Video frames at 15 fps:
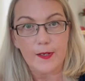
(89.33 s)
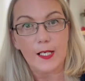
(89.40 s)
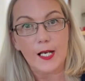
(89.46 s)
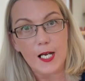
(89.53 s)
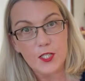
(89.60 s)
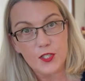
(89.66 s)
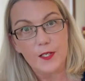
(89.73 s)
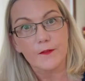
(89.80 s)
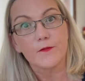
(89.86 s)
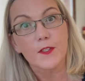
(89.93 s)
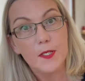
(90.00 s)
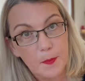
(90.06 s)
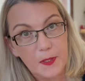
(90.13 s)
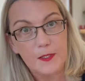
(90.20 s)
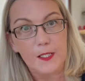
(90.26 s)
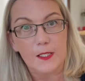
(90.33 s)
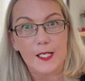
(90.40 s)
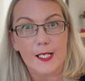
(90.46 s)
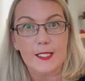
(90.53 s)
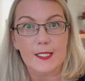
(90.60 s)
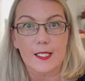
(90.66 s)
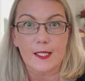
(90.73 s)
каждое
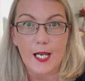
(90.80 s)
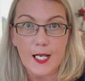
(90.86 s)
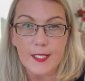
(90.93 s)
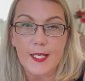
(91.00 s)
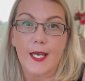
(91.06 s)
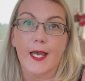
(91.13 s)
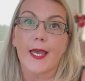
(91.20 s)
выполненное задание –